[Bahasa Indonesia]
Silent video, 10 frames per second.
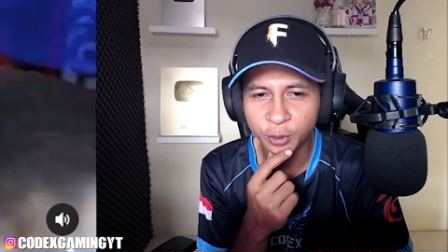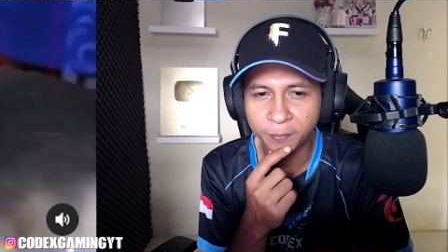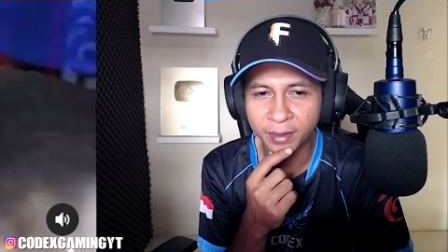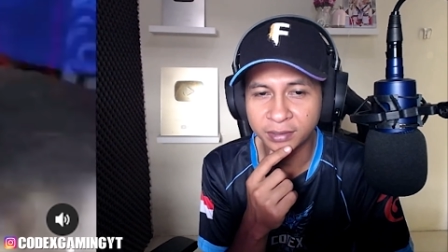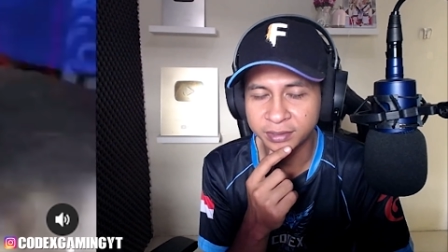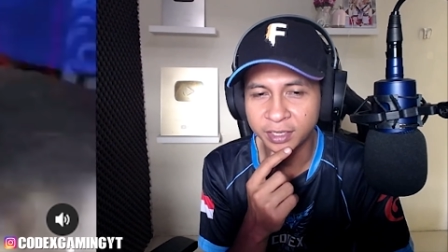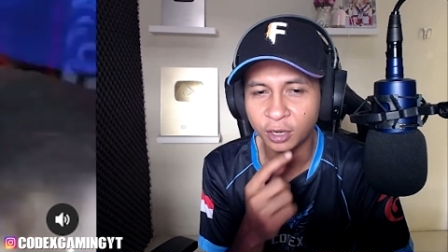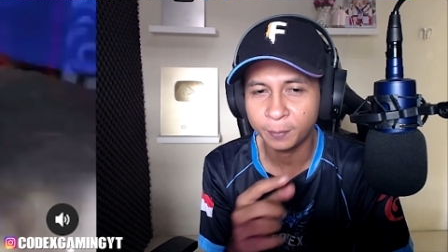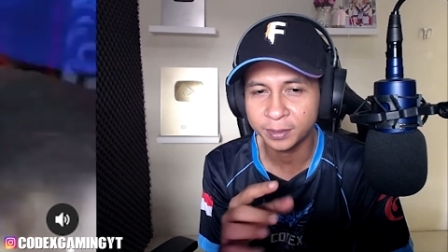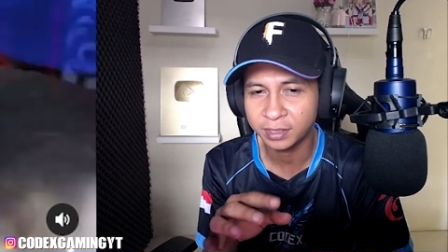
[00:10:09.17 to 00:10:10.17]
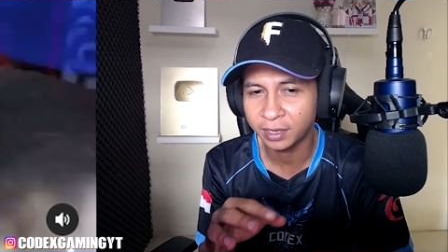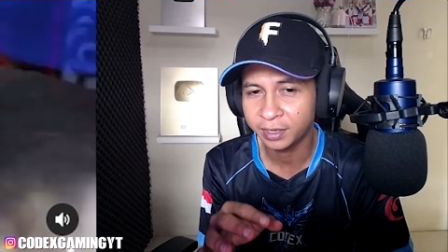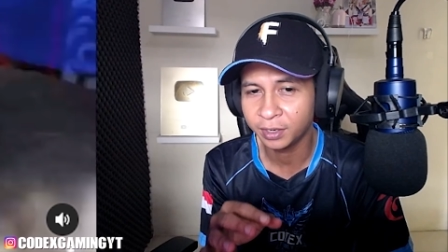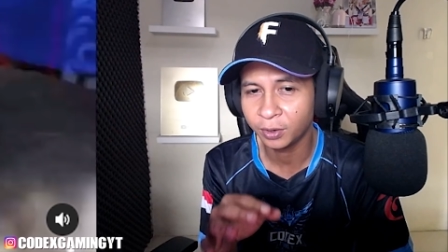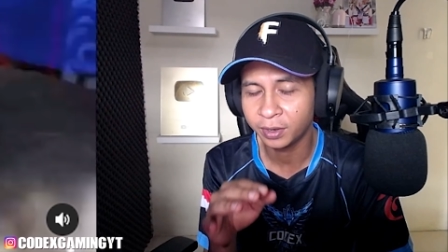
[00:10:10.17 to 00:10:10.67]
itu pasti kalau pas
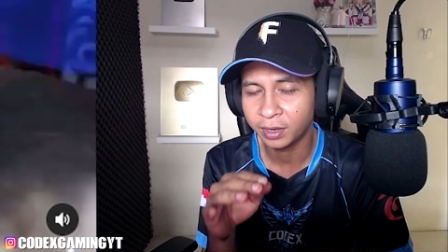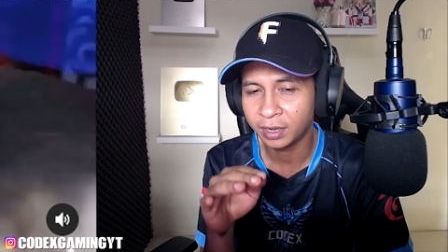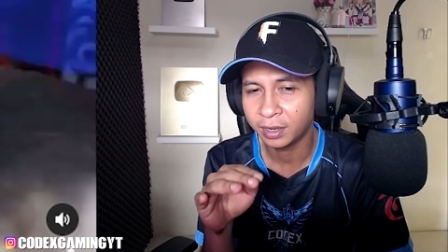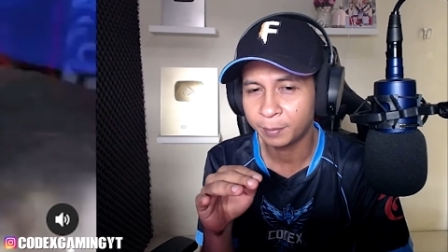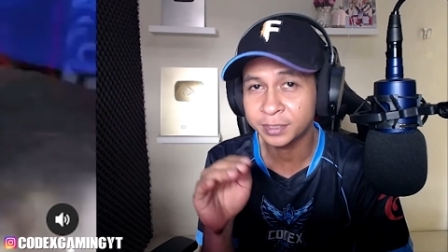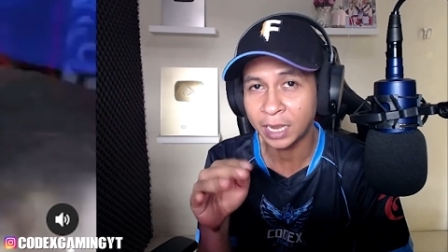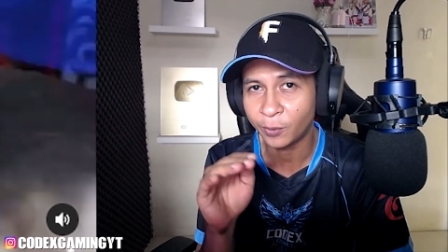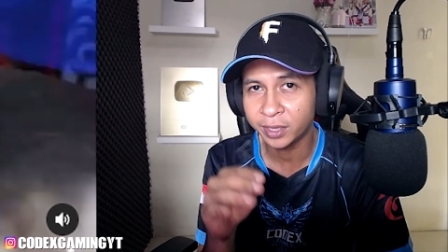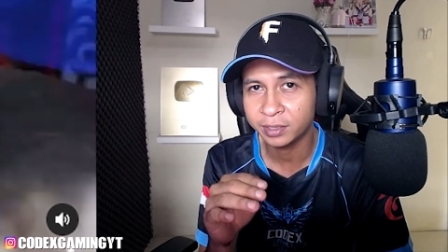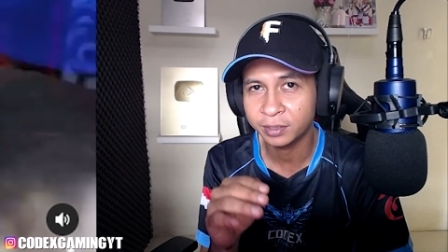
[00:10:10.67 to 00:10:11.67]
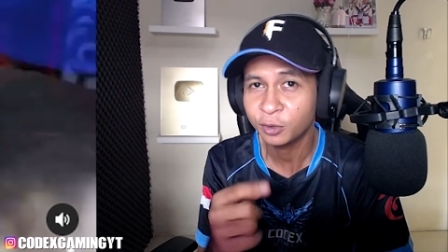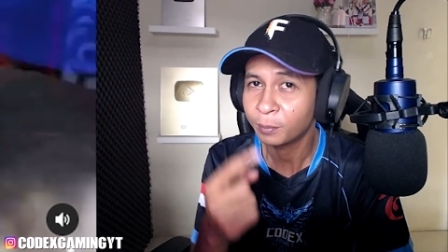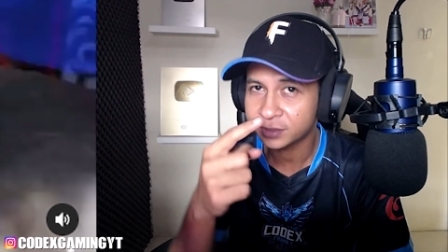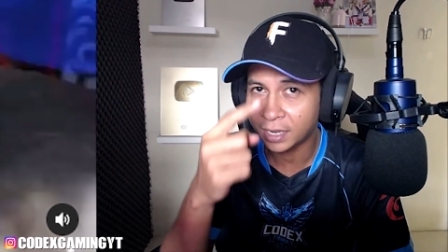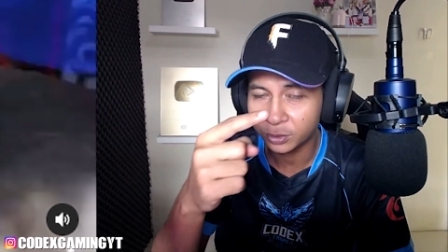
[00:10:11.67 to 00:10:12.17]
lagi di uh, pesawat itu
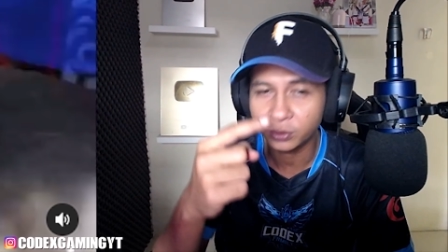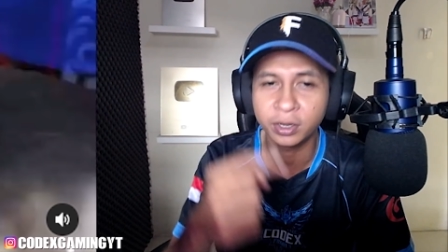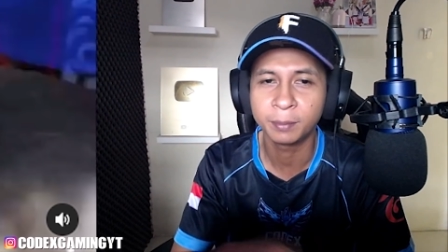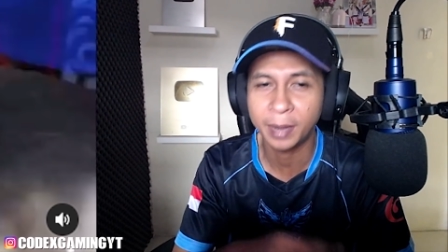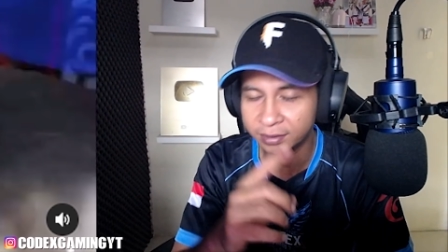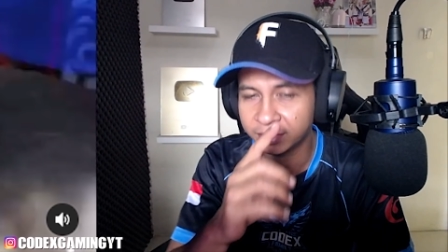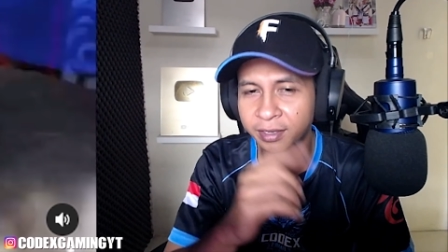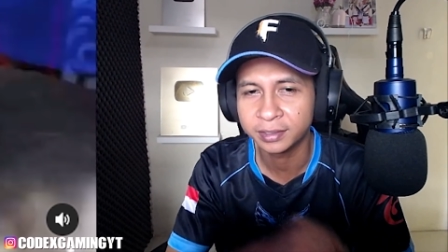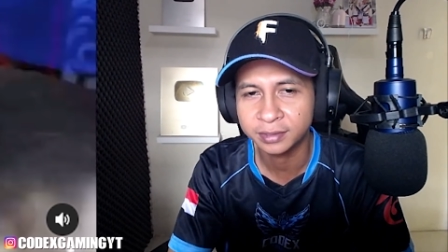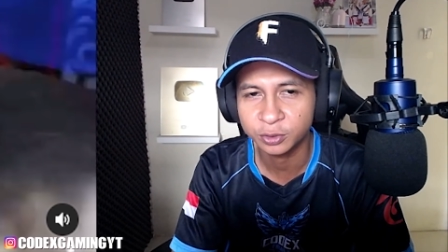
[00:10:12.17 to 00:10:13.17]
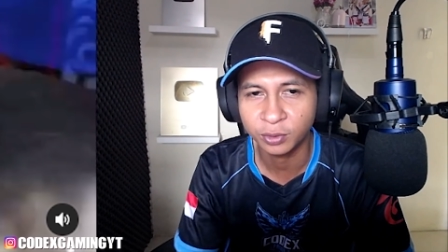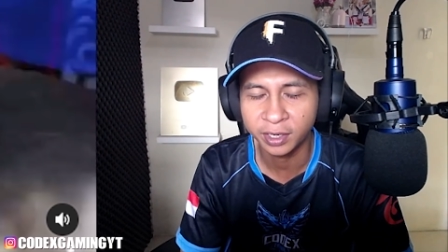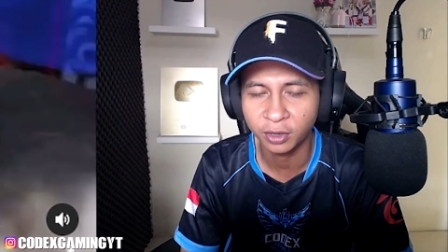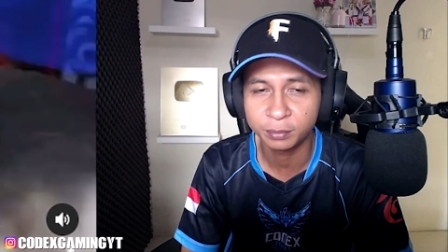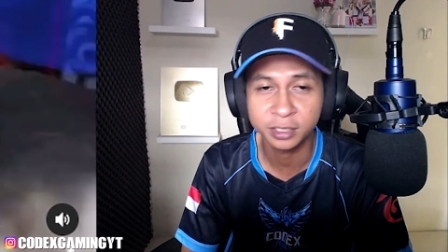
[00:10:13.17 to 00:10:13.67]
nomor satu dia pasti guys.
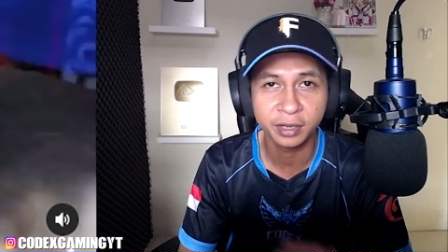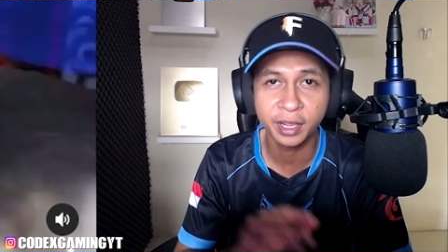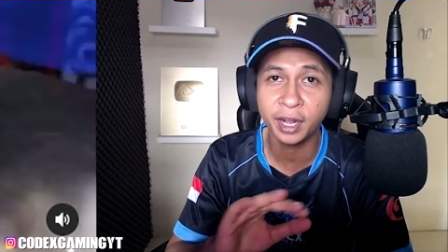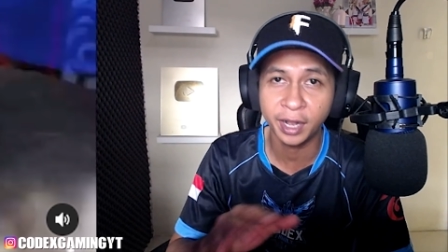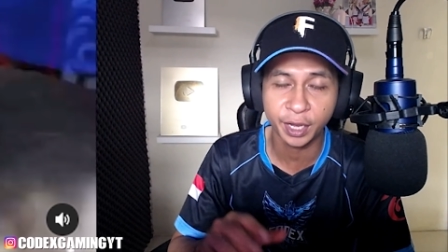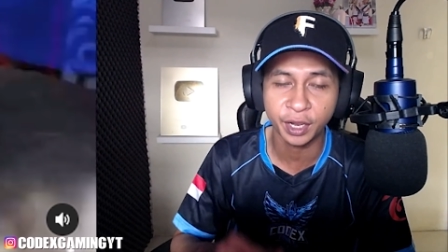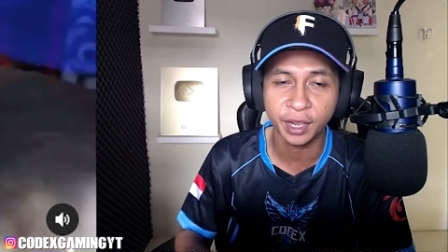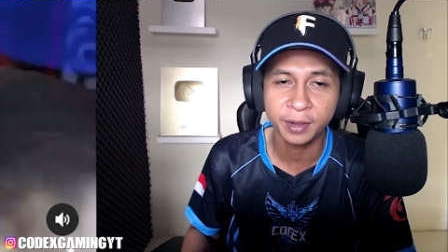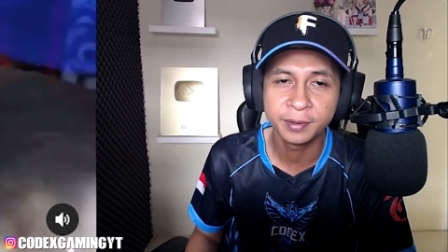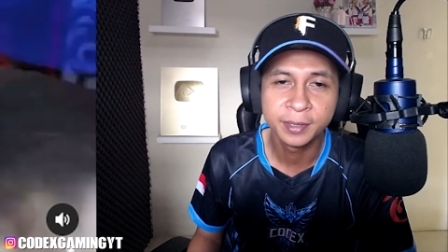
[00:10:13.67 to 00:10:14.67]
Kecuali kalau misalnya dia nge-lag ya.